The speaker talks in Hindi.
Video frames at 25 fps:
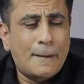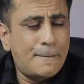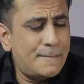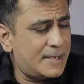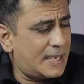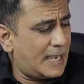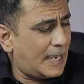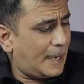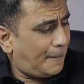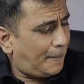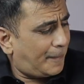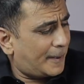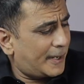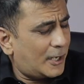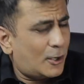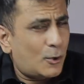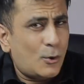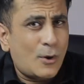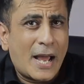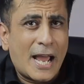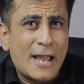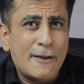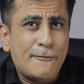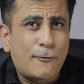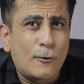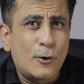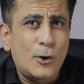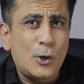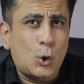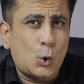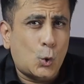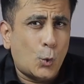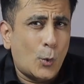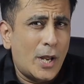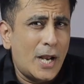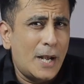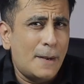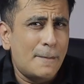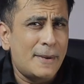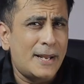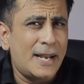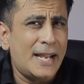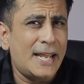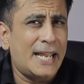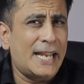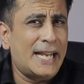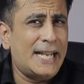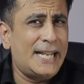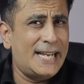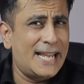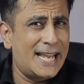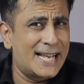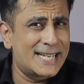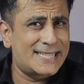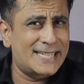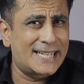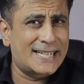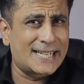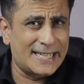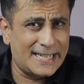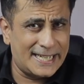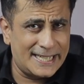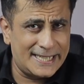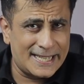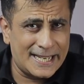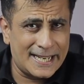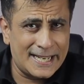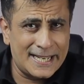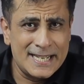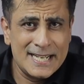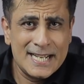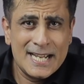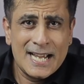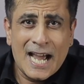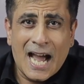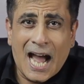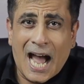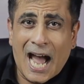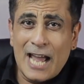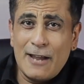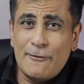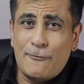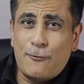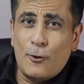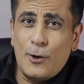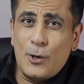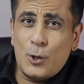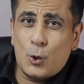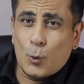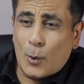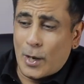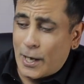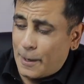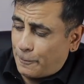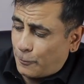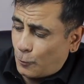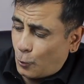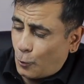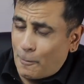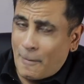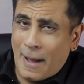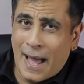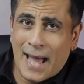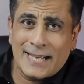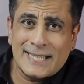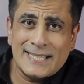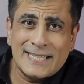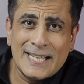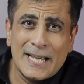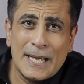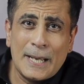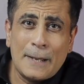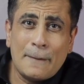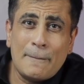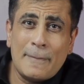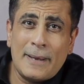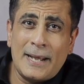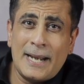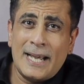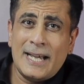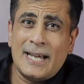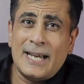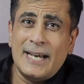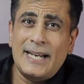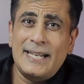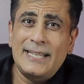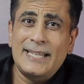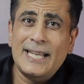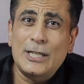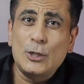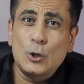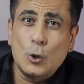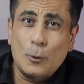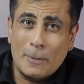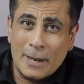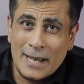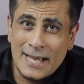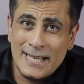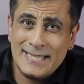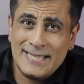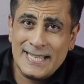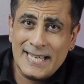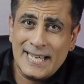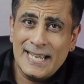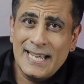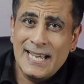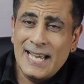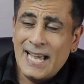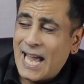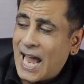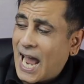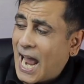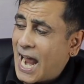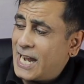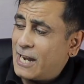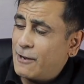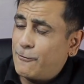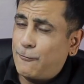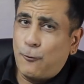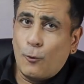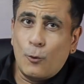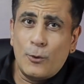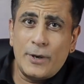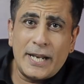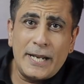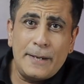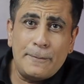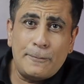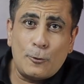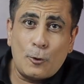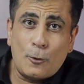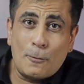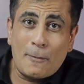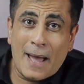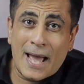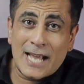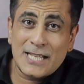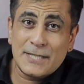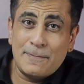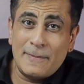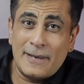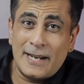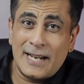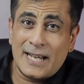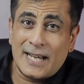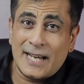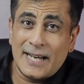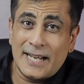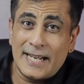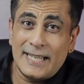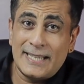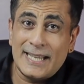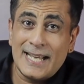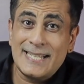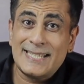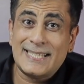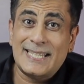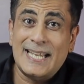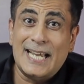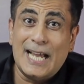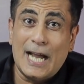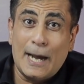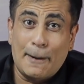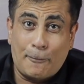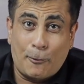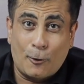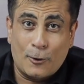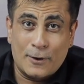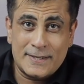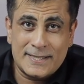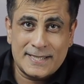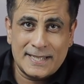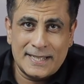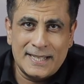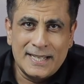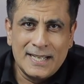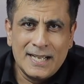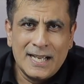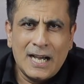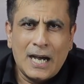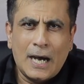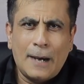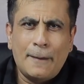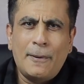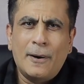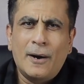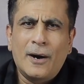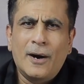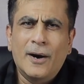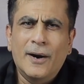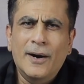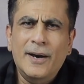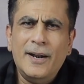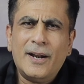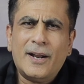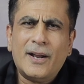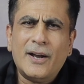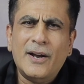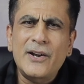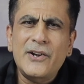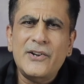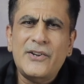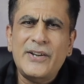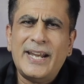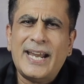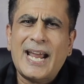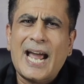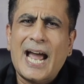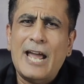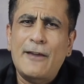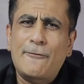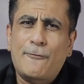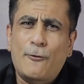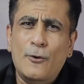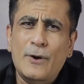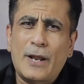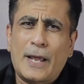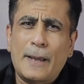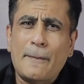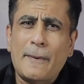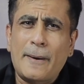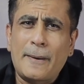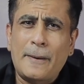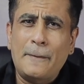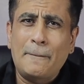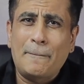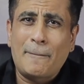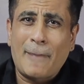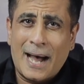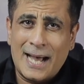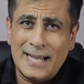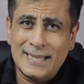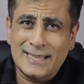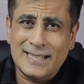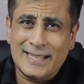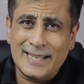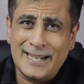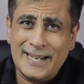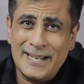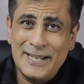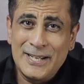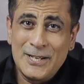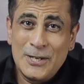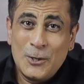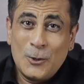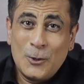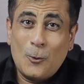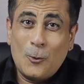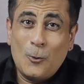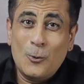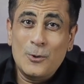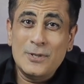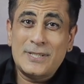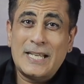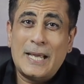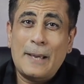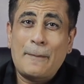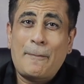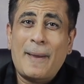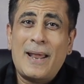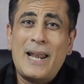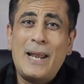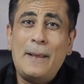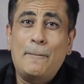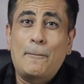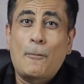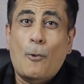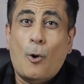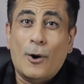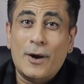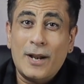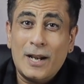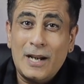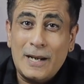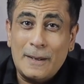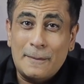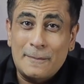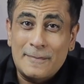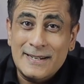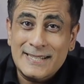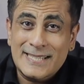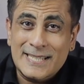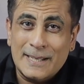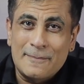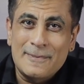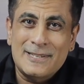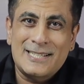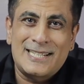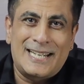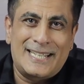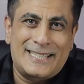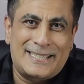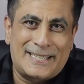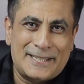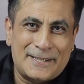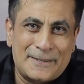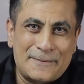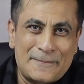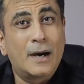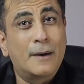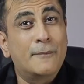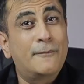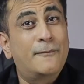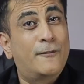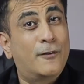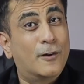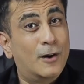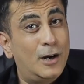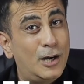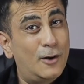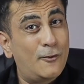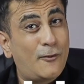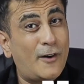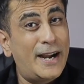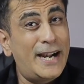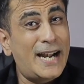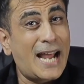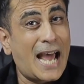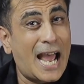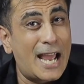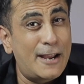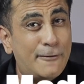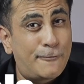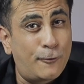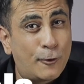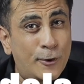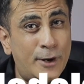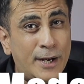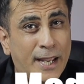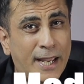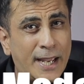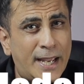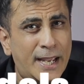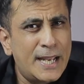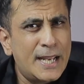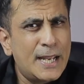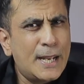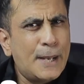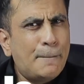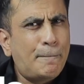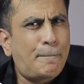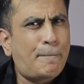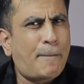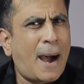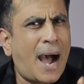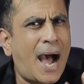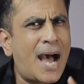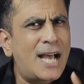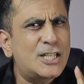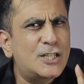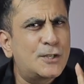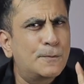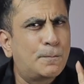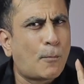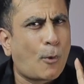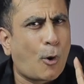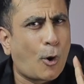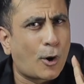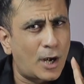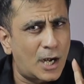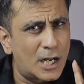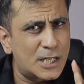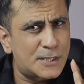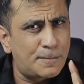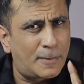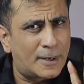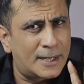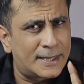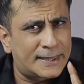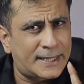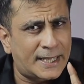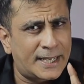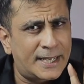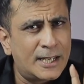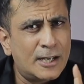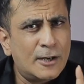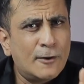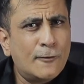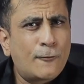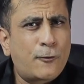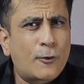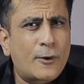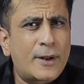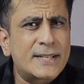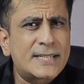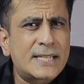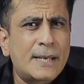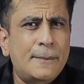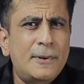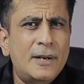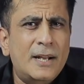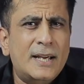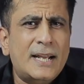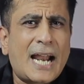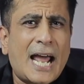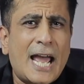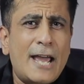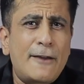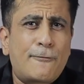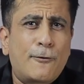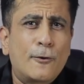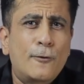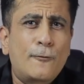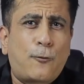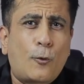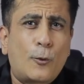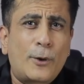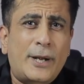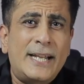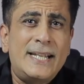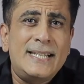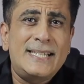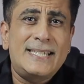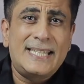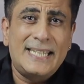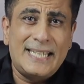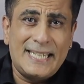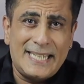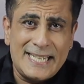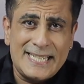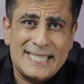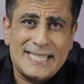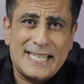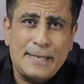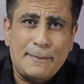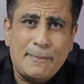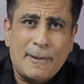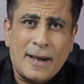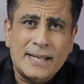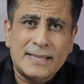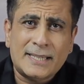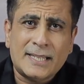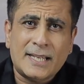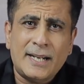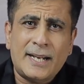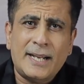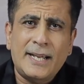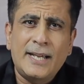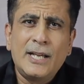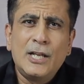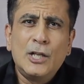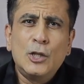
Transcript: अब ये पर्टिकुलर आईफोन 12 मैंने इंडिया से खरीदा है आईफोन 12 प्रो मैक्स मैंने खरीदा दुबई से एंड फोर्टीन प्रो मैक्स मैंने खरीदा सिंगापुर से अब हर कंट्री के आईफोन के बारे में बात करें उसके पहले मॉडल नंबर समझ लेते हैं अब वर्ल्ड वाइड आईफोन के पांच मॉडल्स बनते हैं फॉर एग्जाम्पल अगर आईफोन 14 सीरीज की बात करें